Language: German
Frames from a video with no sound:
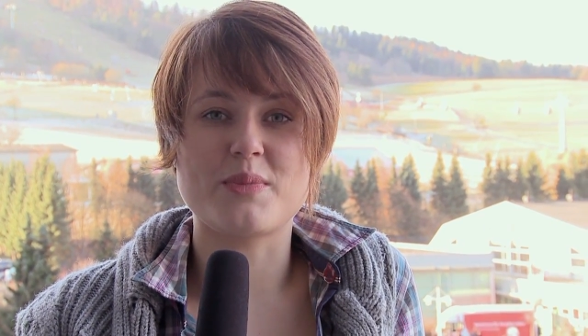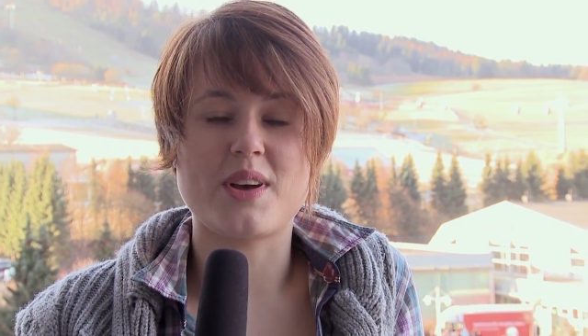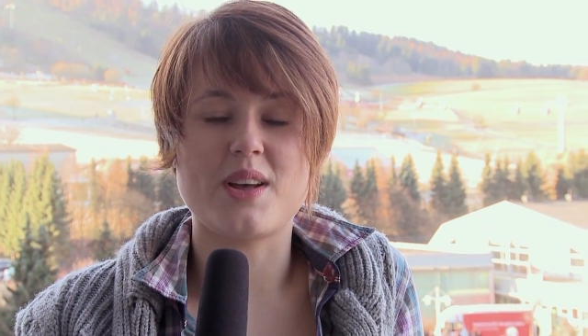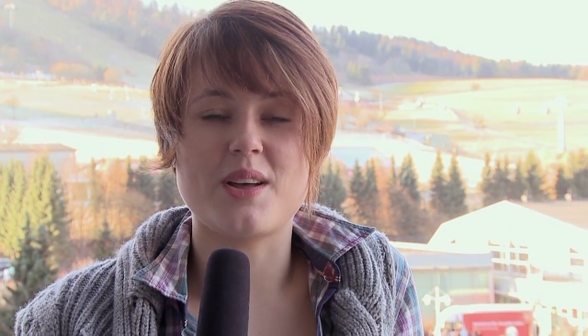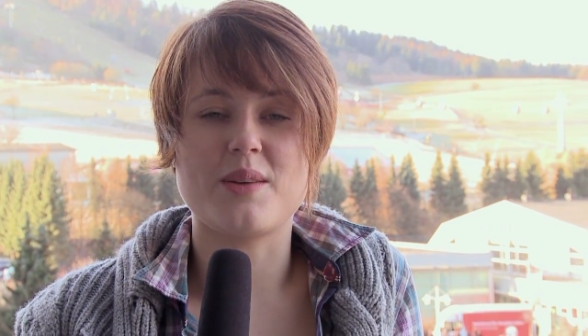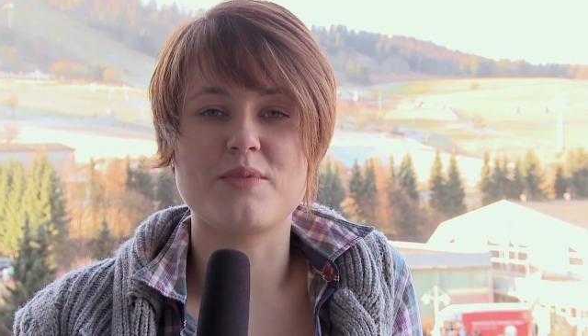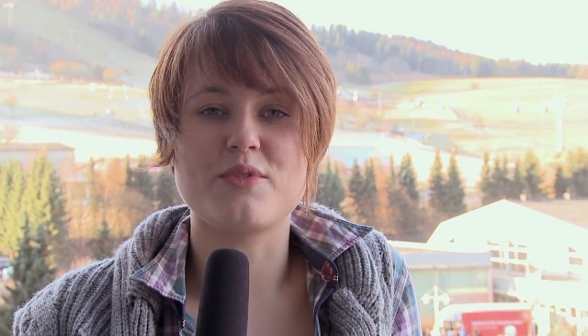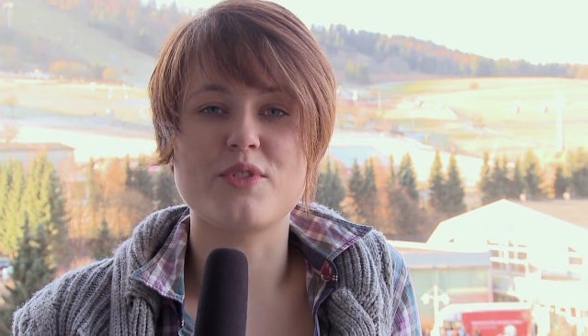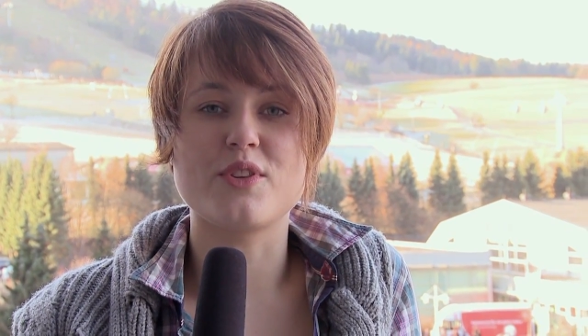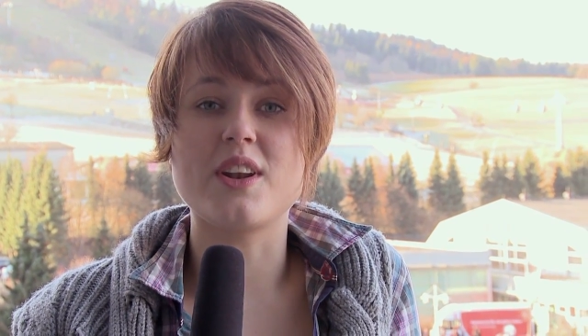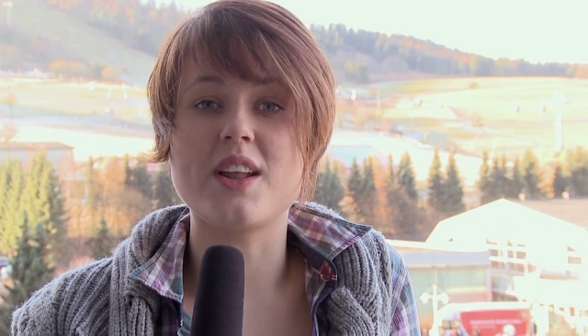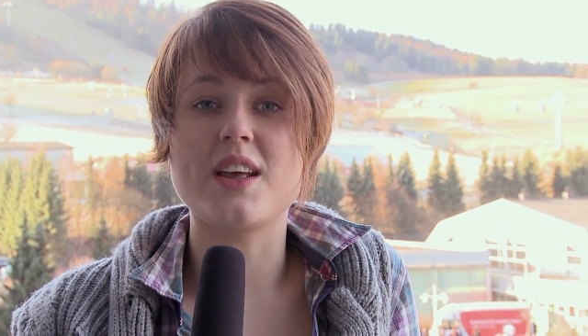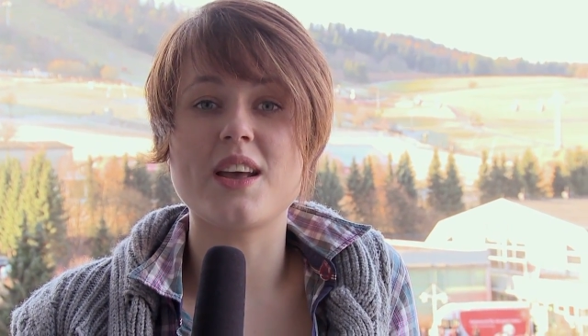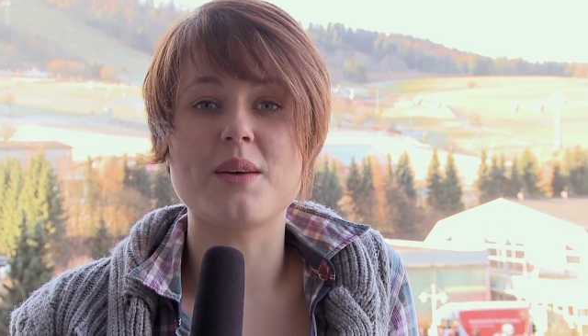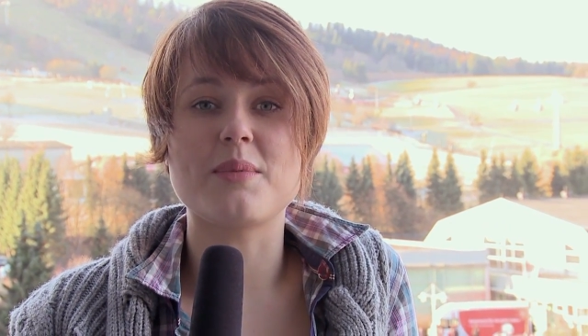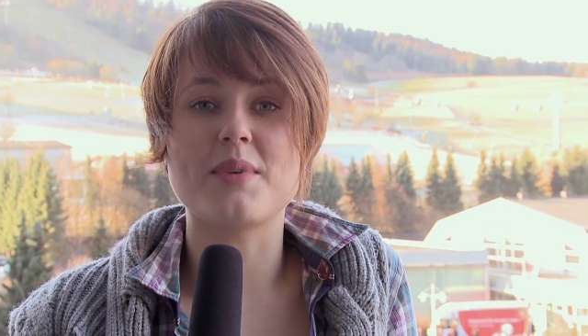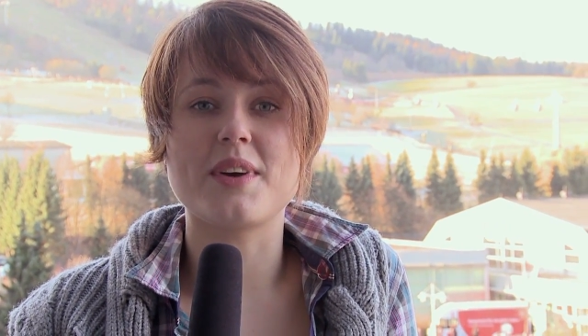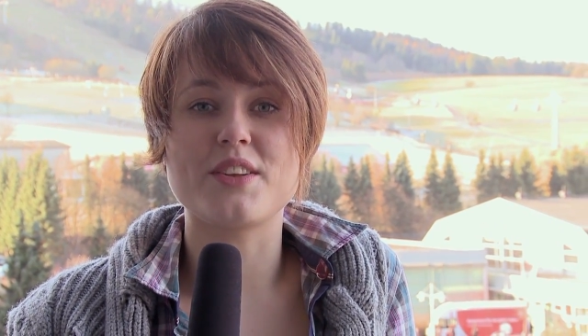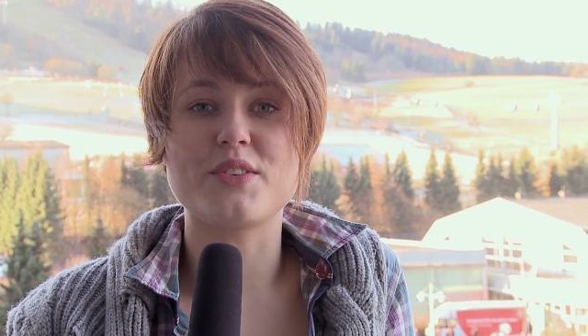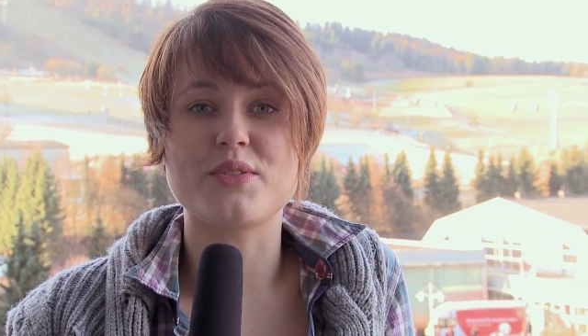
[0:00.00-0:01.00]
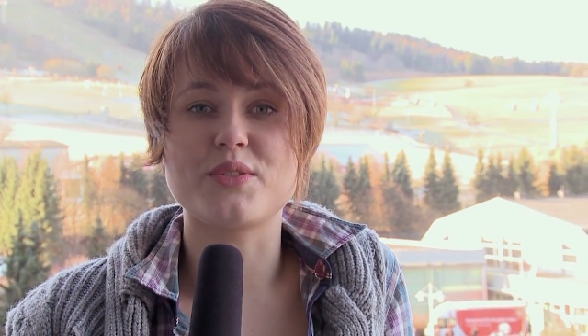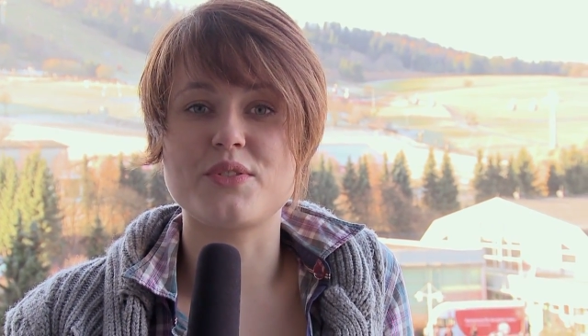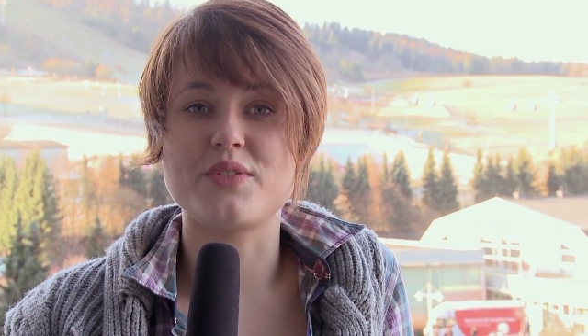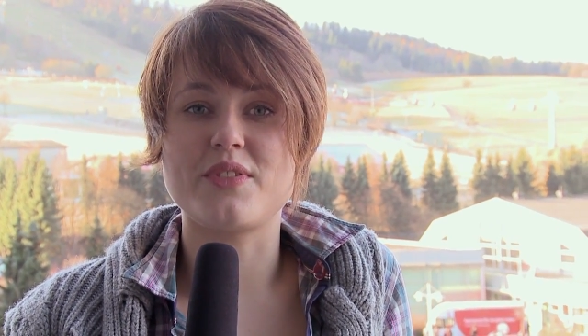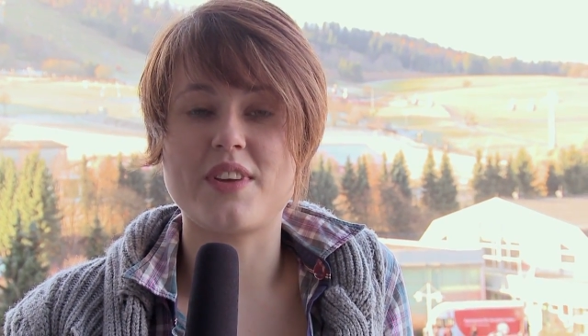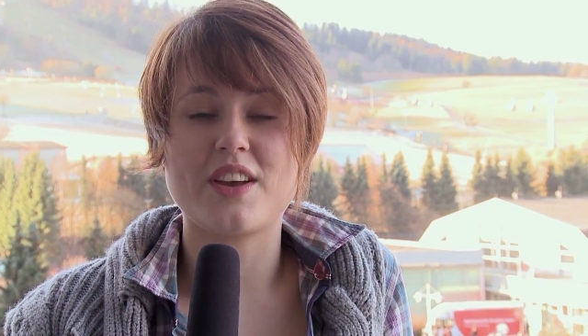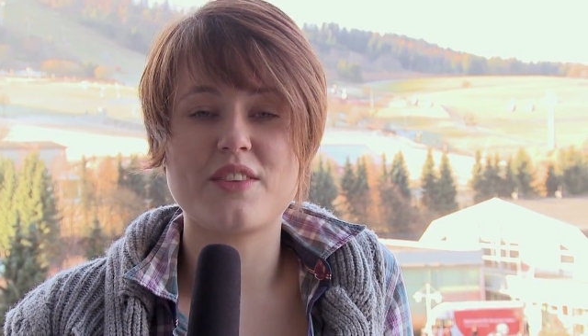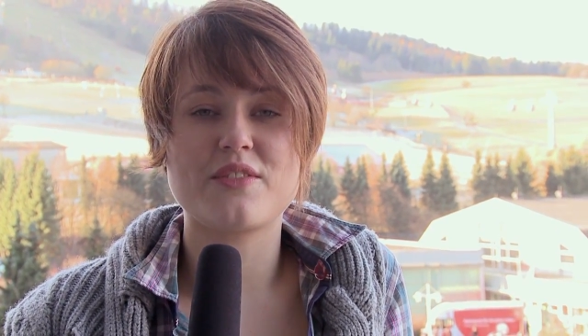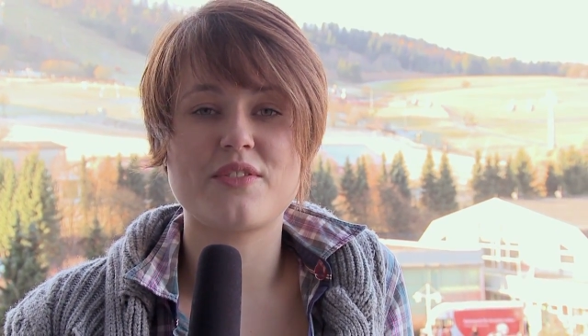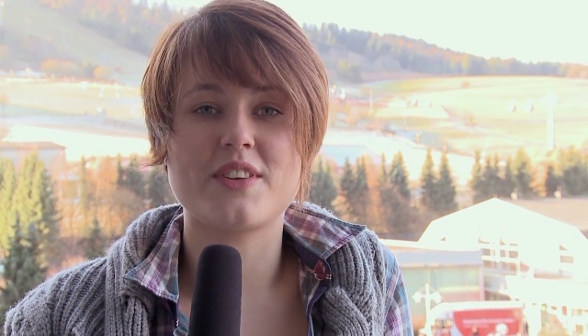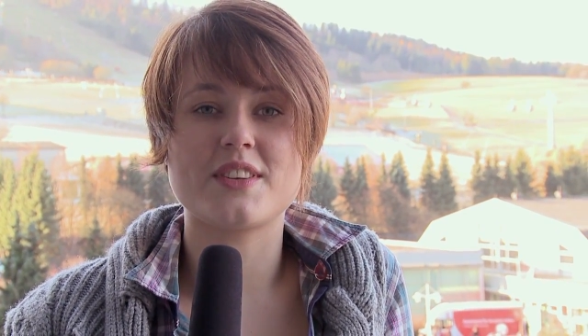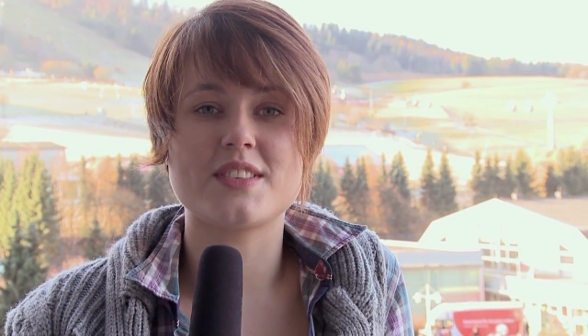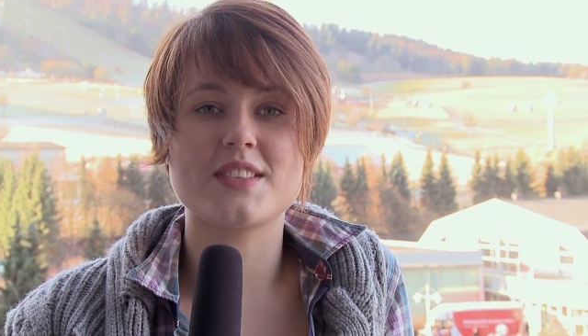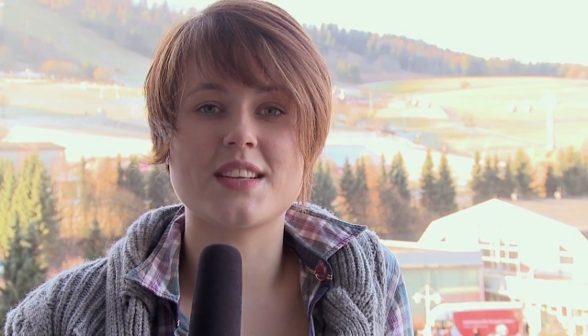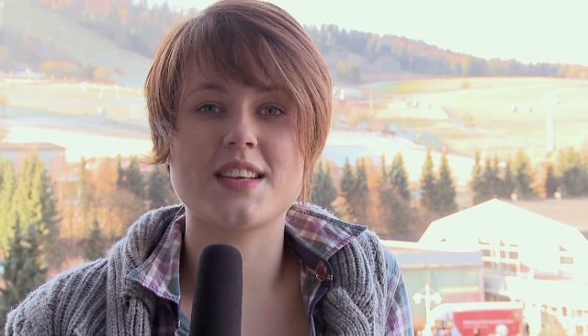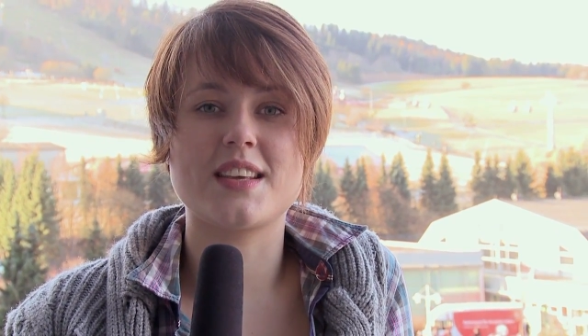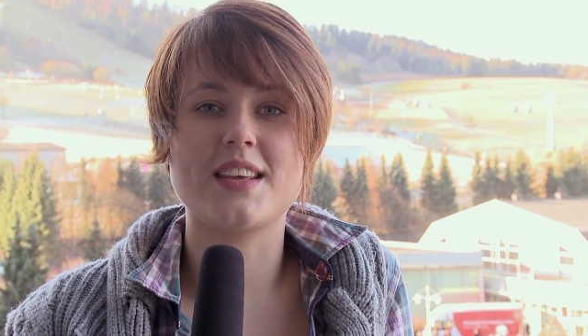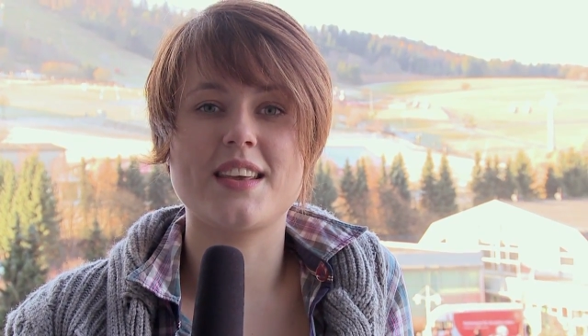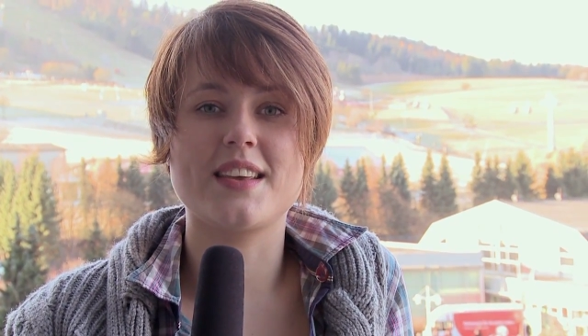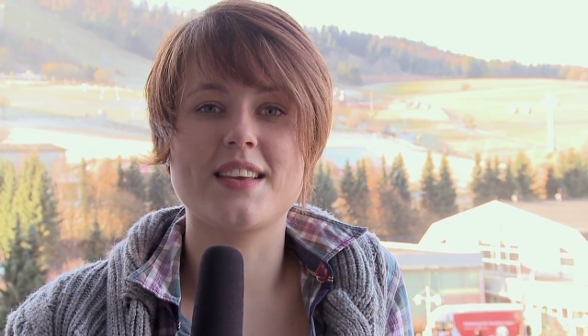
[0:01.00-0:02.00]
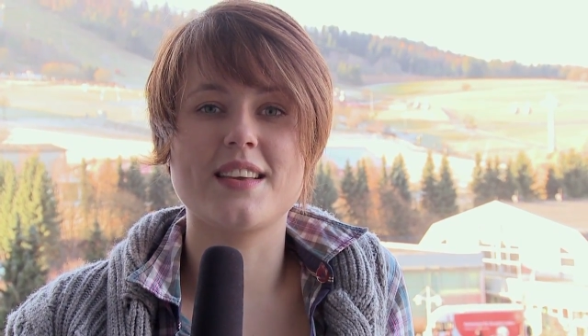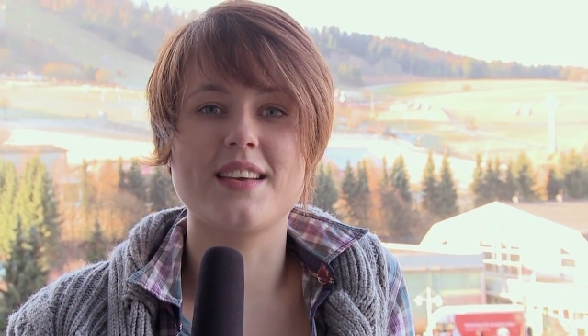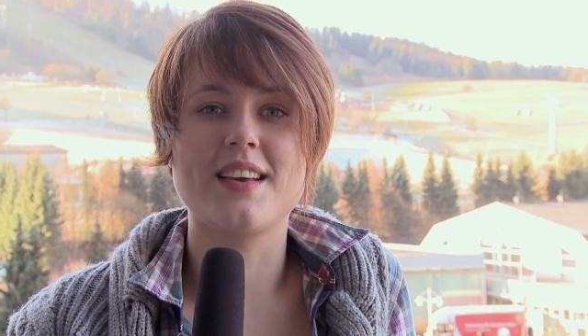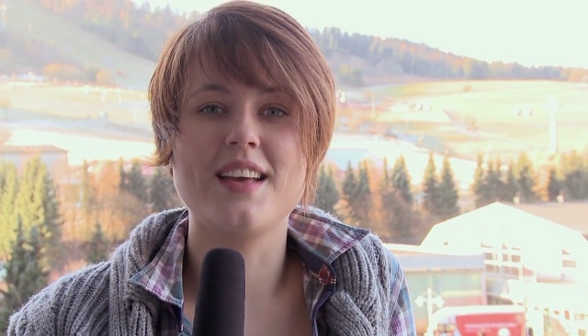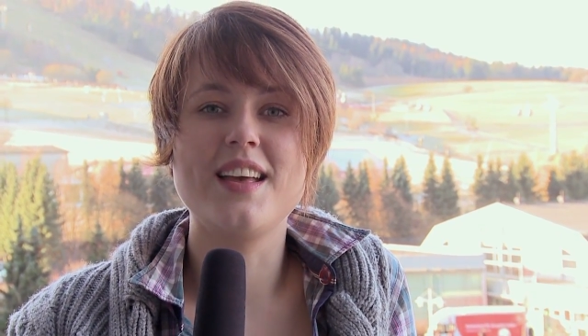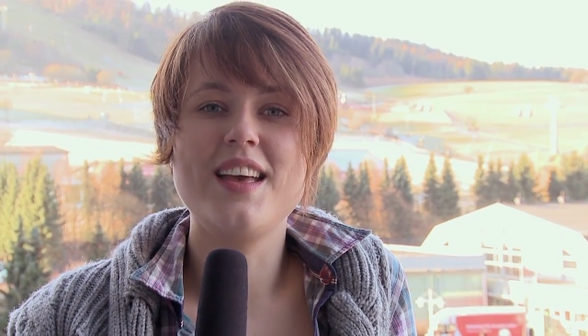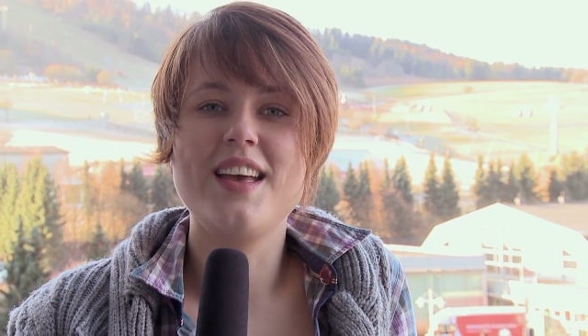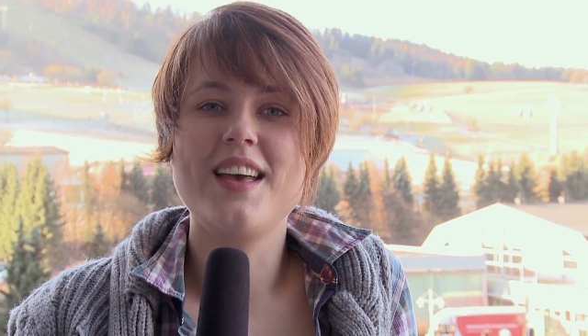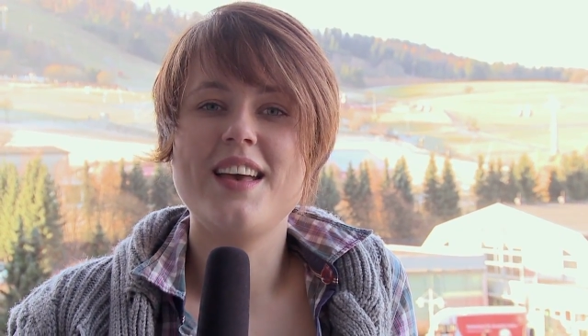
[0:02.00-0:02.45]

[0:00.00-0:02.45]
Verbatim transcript: Rahmen von Leiharbeit und Werkverträgen.